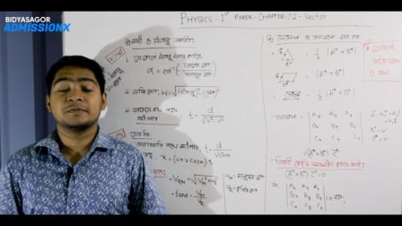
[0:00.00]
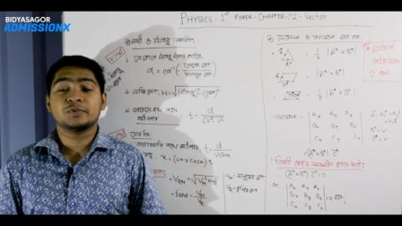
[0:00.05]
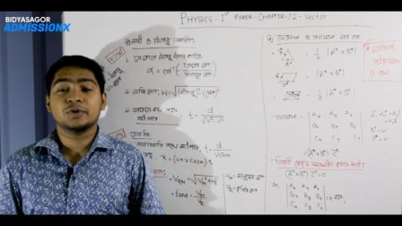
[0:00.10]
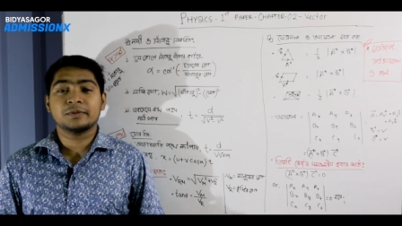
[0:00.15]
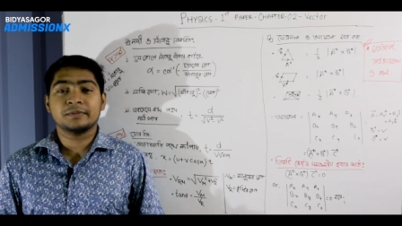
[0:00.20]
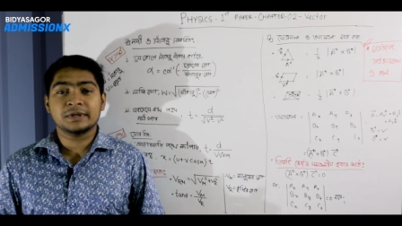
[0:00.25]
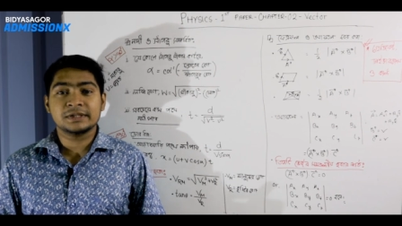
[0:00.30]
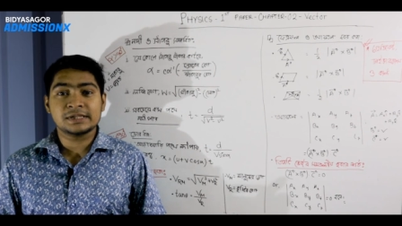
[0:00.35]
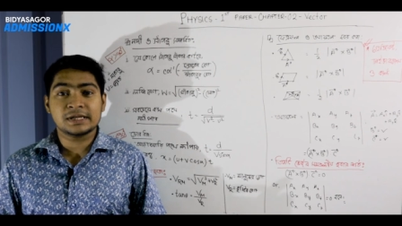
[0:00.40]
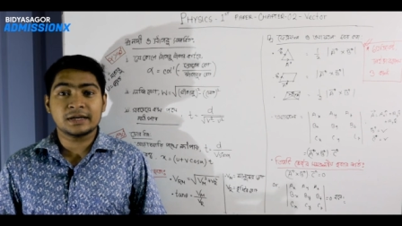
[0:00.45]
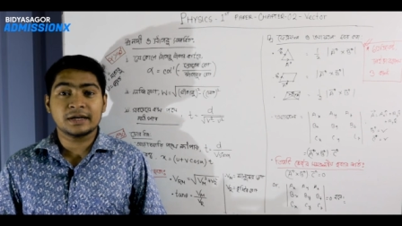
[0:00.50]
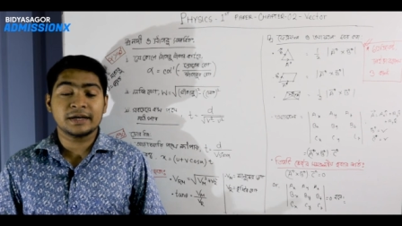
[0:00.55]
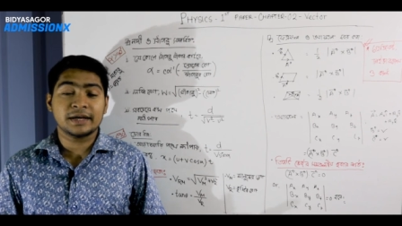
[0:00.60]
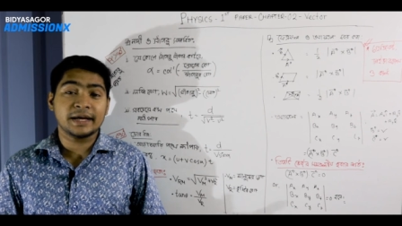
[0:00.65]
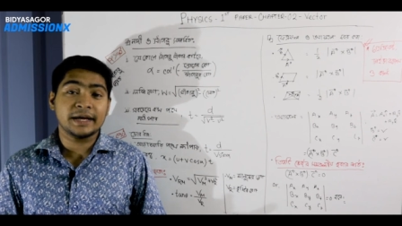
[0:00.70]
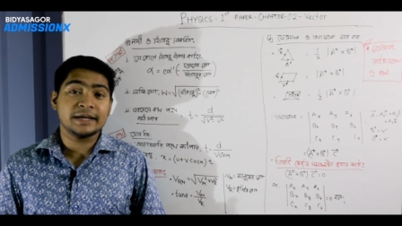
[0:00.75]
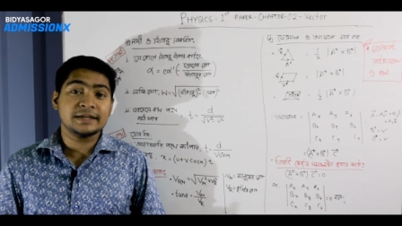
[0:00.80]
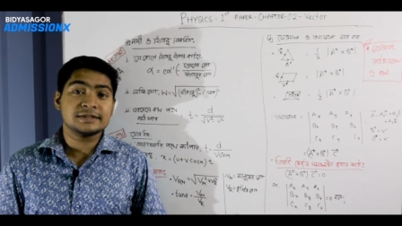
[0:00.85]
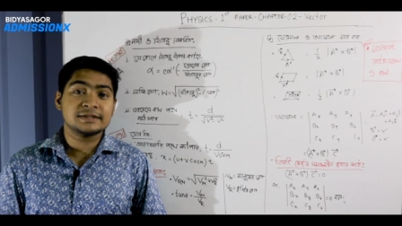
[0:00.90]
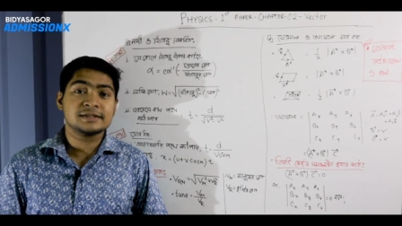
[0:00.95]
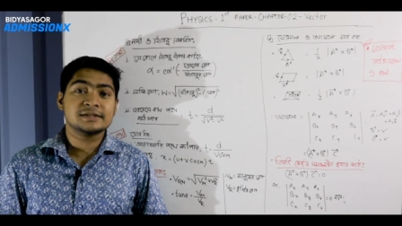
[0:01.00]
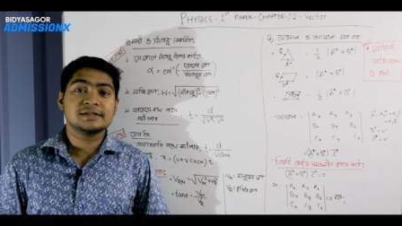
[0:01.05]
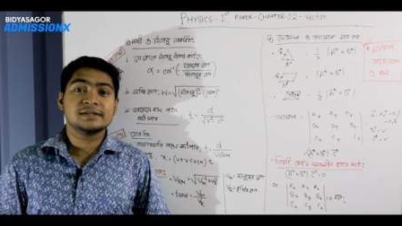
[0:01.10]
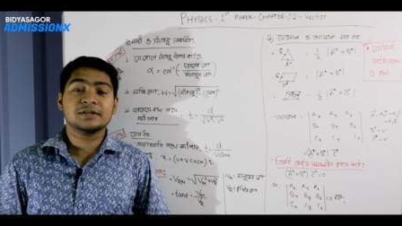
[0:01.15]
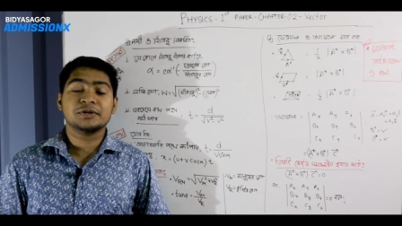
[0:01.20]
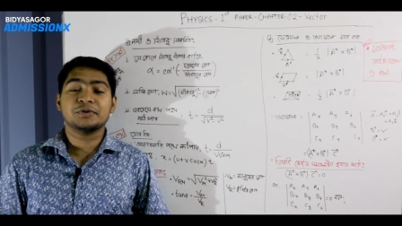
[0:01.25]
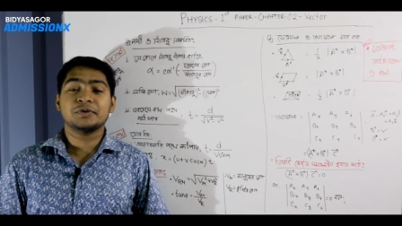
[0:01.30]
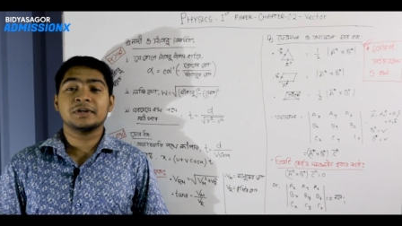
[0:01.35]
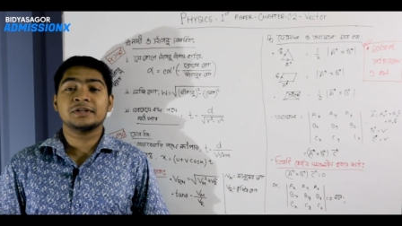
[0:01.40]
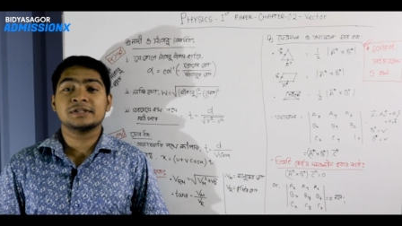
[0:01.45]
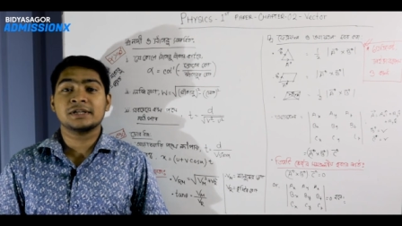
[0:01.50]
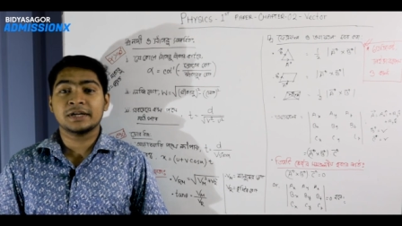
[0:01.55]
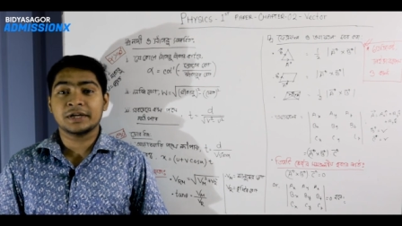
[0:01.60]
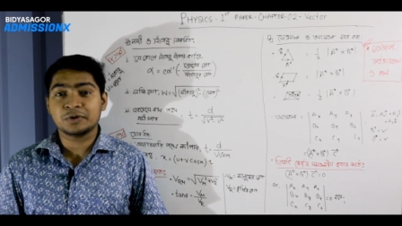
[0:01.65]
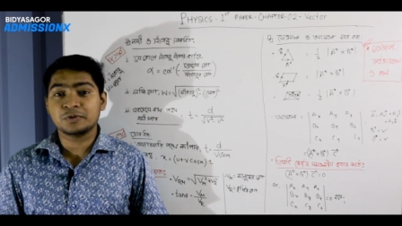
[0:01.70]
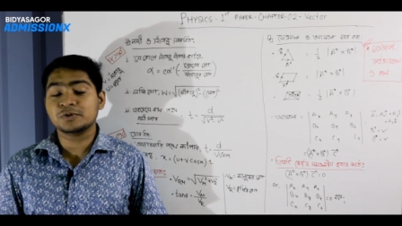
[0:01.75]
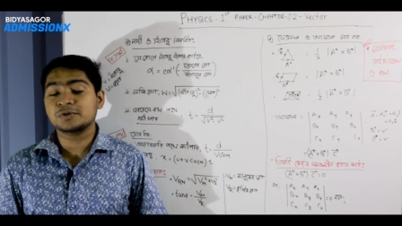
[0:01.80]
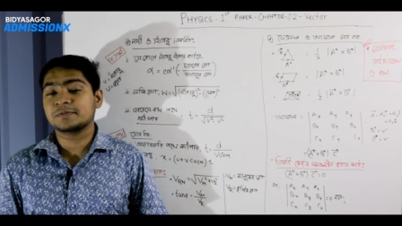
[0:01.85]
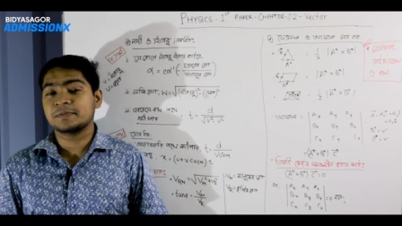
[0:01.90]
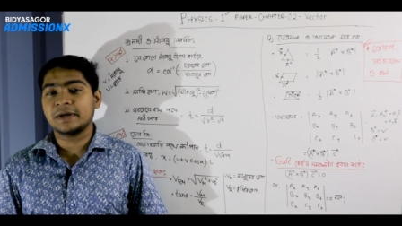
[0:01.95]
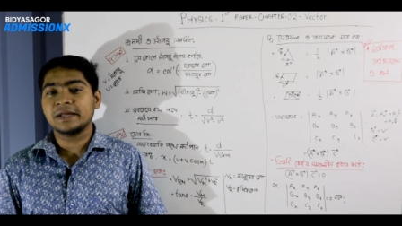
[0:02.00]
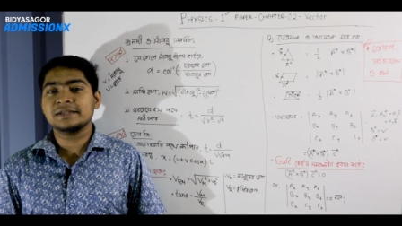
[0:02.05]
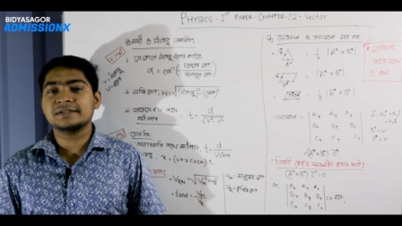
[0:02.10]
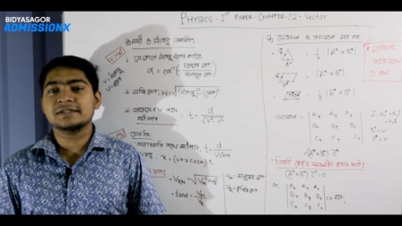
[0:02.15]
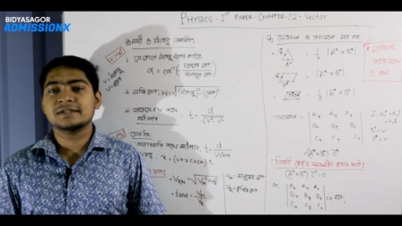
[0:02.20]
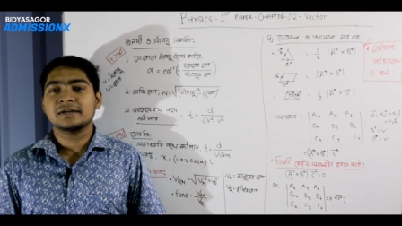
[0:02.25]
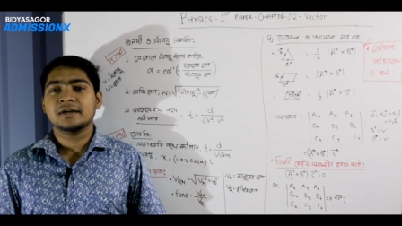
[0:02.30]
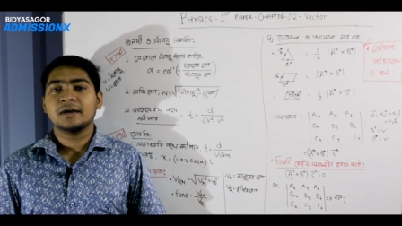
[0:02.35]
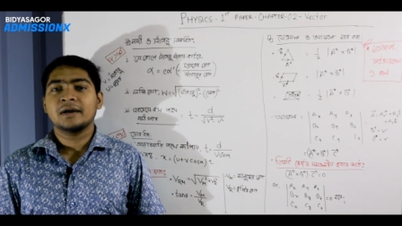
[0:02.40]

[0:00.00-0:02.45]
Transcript: তোমরা যারা এইচএসসি দুই হাজার একুশ ব্যাচ